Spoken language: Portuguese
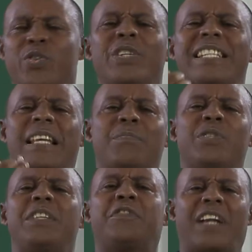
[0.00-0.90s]
um exemplo
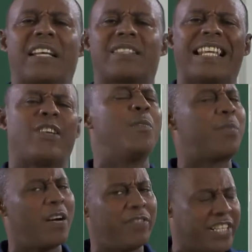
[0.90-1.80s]
de frase que
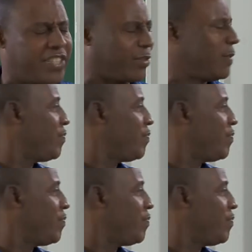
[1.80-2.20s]
comprova isto.